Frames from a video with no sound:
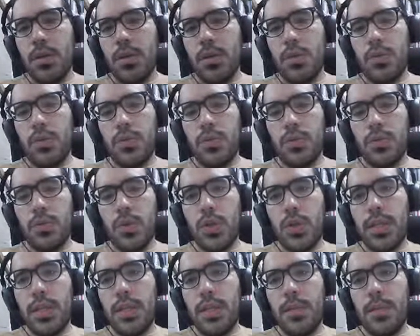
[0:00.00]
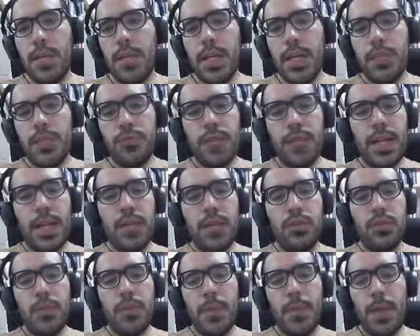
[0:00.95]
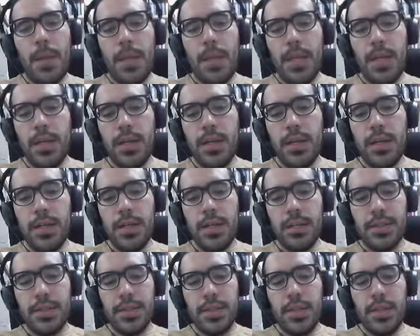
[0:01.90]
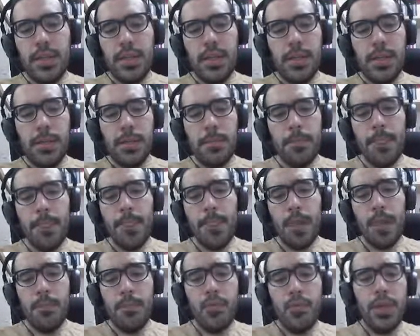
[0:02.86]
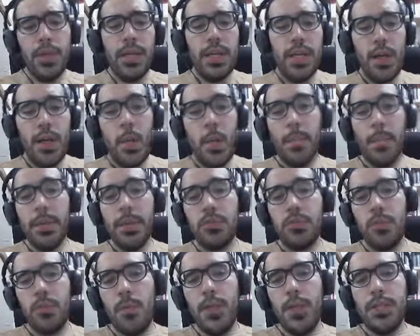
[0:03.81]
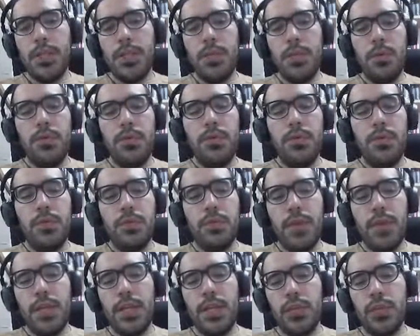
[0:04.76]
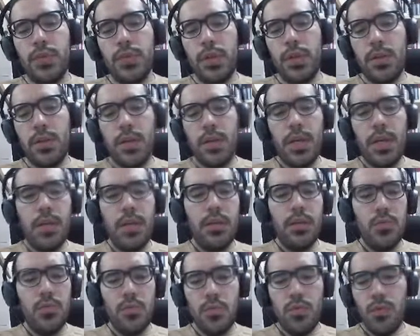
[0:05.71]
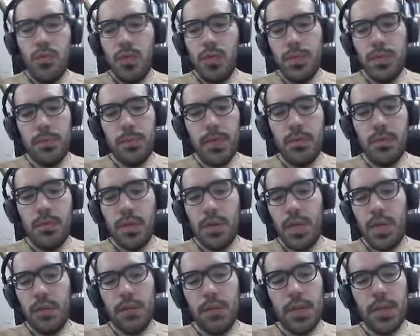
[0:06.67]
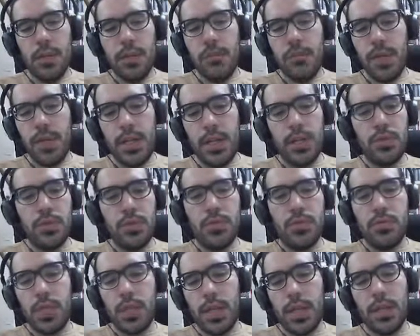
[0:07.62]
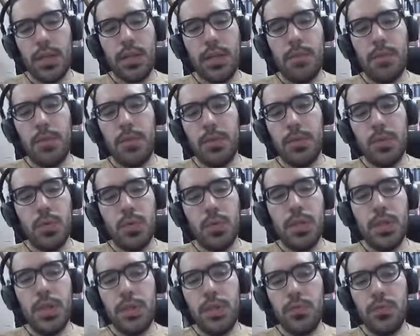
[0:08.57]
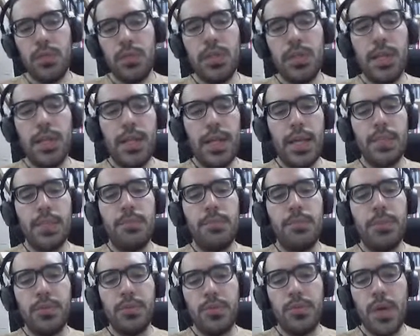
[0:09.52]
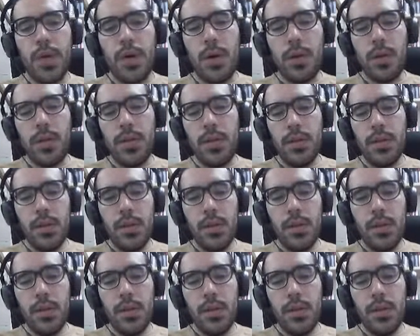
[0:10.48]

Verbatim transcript: só terminar de falar sobre Americanas aqui, que por que, que eu pessoalmente não invisto em varejo? Né? E aí, com todo respeito a quem investe em varejo, cada pessoa tem a sua estratégia pessoal, né?